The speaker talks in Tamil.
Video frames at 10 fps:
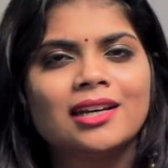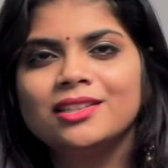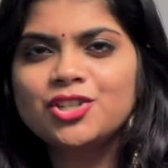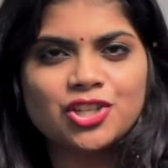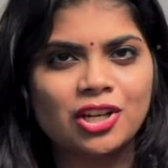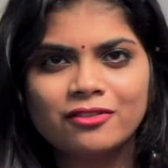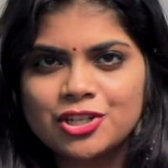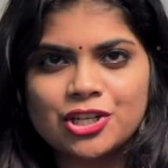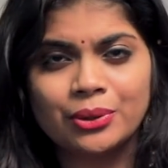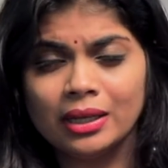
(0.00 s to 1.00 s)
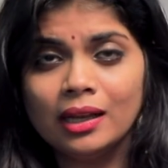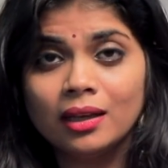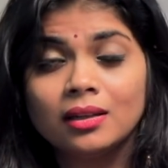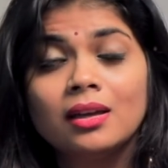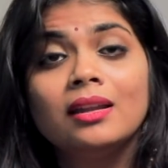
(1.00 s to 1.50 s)
ஆகிறது சின்ன விஷயம்
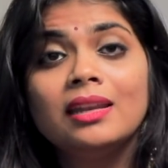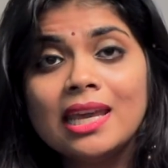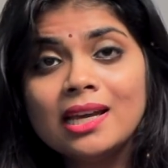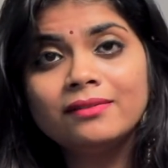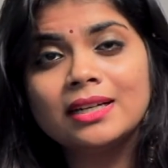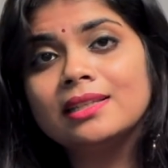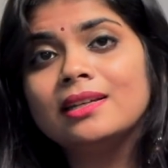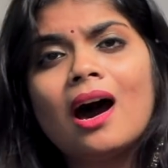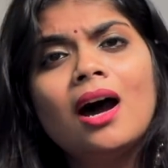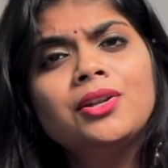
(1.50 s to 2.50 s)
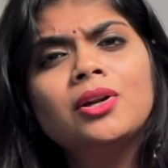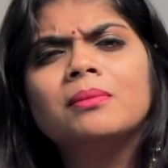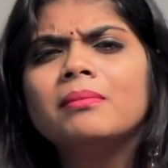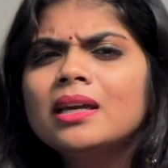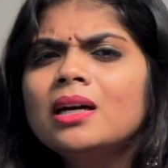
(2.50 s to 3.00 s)
இல்லை நீங்கள் வந்து
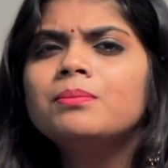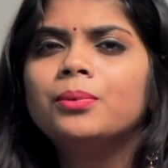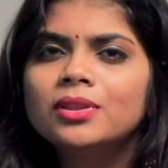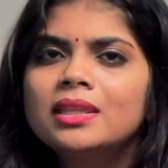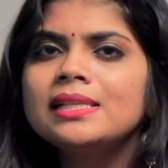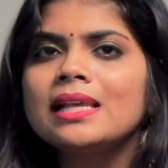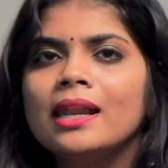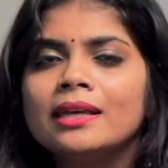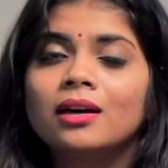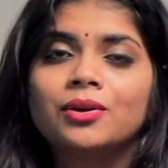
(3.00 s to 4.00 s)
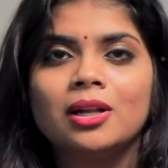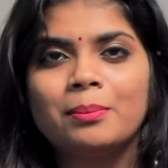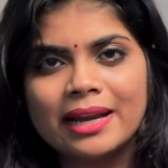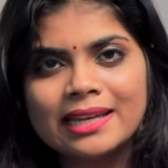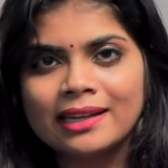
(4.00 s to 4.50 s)
நாட்டோட மிக புத்திசாலிங்க கூட
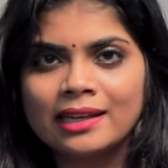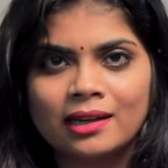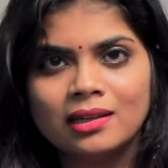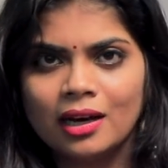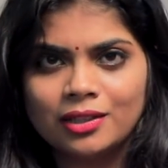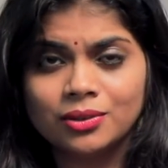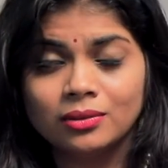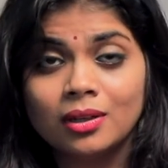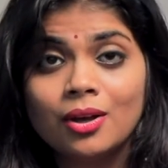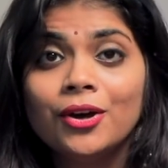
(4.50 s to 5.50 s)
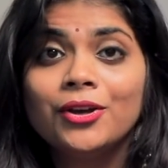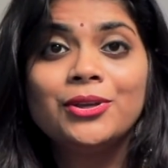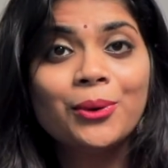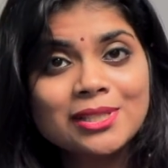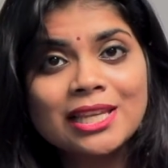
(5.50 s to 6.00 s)
படிக்கிறீங்கன்னு அர்த்தம்
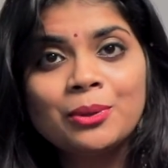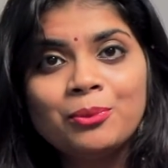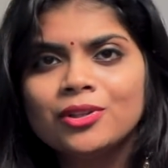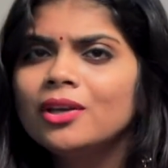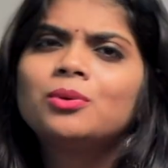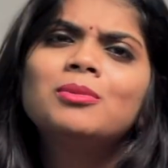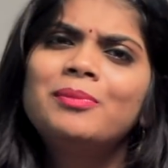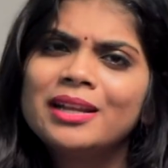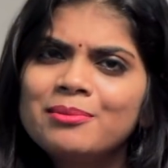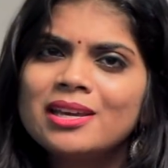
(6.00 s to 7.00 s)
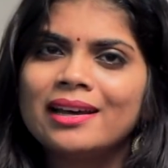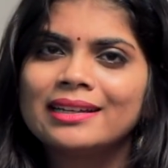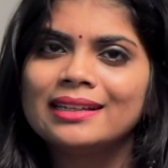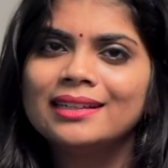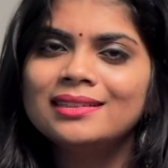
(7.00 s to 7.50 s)
யோசிக்கும் போதே ரொம்ப பெருமையாக
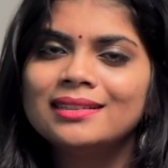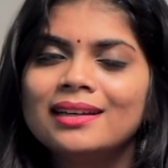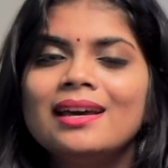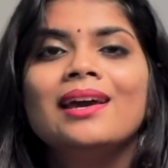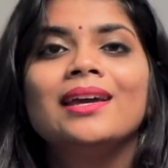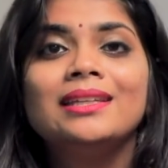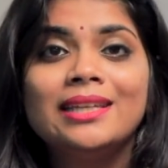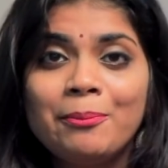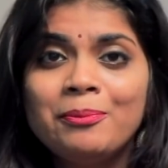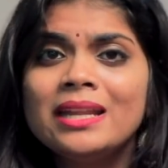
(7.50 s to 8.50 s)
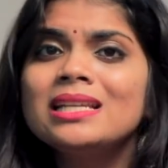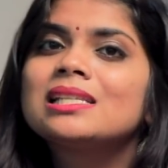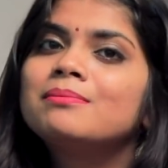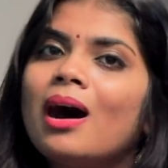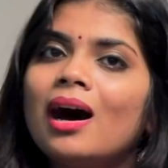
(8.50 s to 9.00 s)
இருக்குல்ல எப்படி
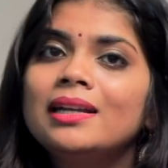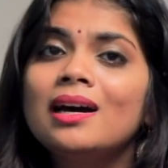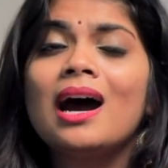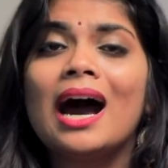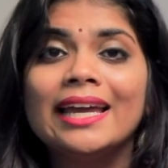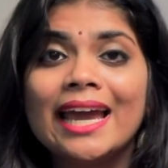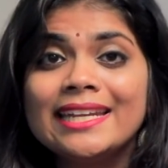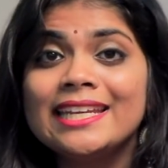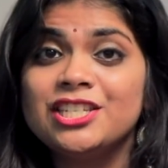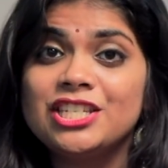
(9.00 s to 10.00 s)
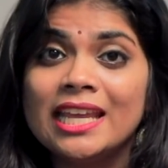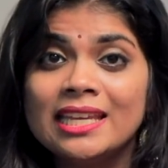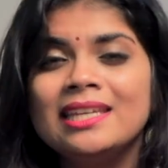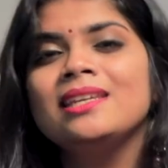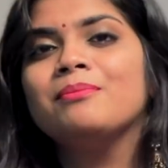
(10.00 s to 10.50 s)
ஸ்மார்ட்டாக ஐஐடி
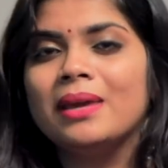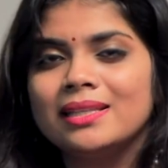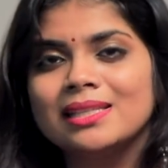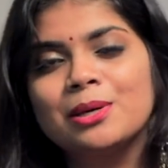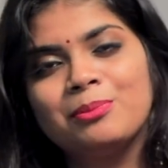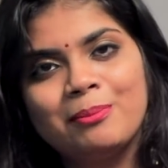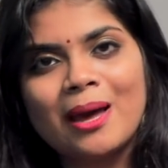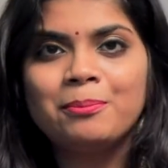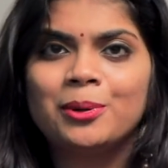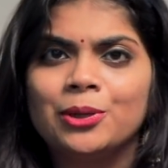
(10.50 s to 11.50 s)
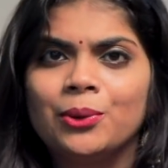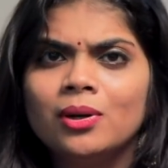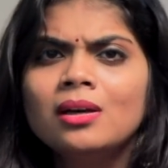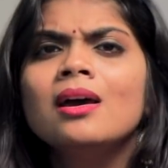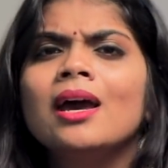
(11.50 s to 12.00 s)
ஜேஇ மெயின்ஸ்க்கு ப்ரிப்பேர்
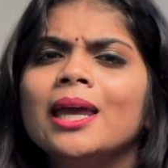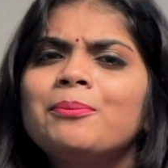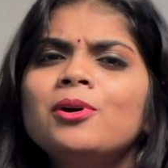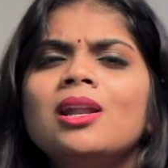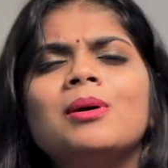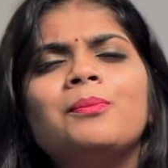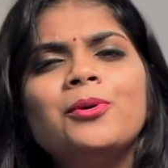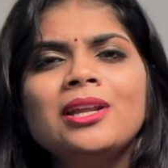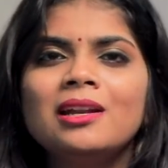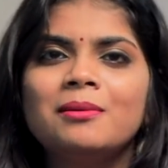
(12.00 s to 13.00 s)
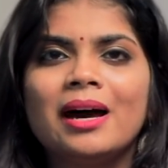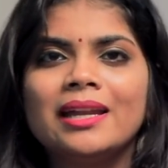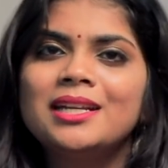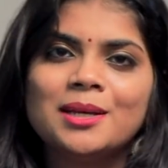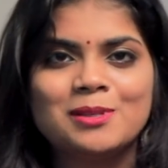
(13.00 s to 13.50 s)
பண்ணோன்னு இப்போ நம்ம புரியற
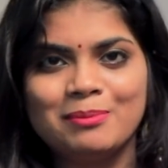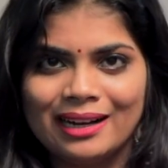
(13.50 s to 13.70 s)
மாதிரி டிப்ஸ்